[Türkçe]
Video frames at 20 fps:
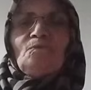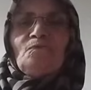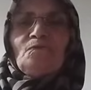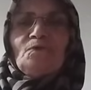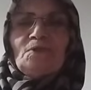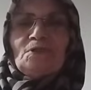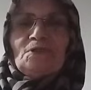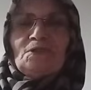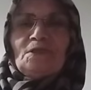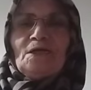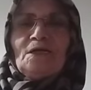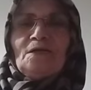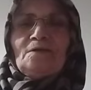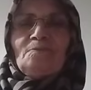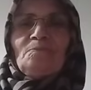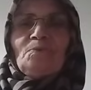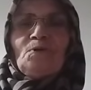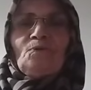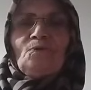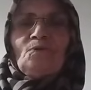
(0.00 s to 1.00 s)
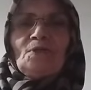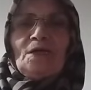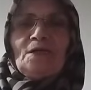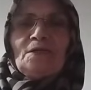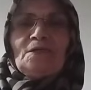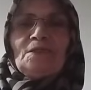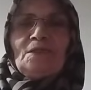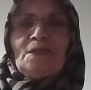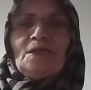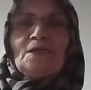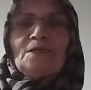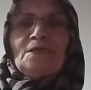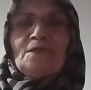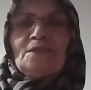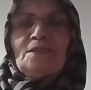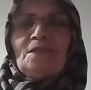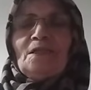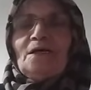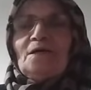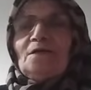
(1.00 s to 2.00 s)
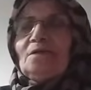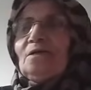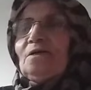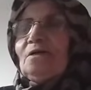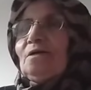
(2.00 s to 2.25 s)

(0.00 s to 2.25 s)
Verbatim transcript: fındıkçılar, bir onlar yediler gittiler.